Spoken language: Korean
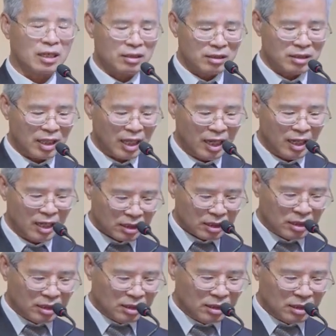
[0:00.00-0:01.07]
그런데
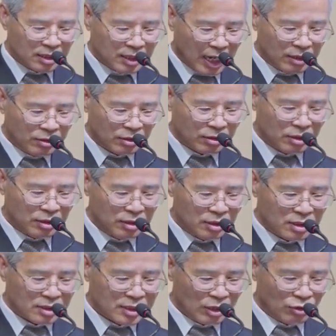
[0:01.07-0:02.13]
그 단어를
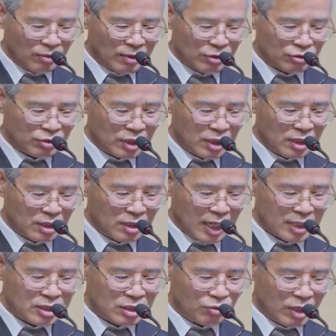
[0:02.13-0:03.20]
사도 바울이
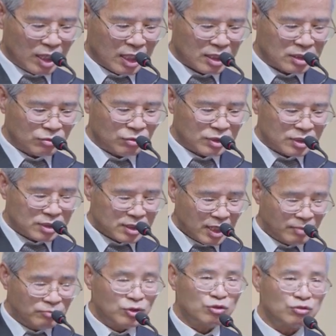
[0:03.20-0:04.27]
가지고 와가지고
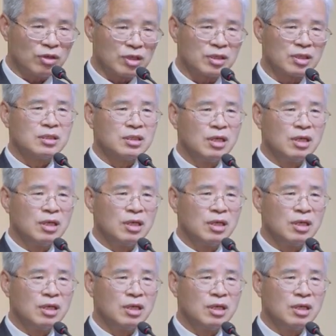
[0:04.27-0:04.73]
참 구원,